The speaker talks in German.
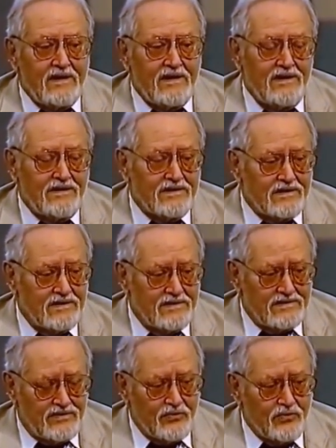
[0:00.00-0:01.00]
Ich
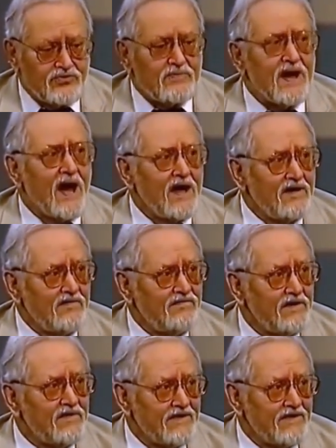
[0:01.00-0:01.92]
äh, tue es mir an, viel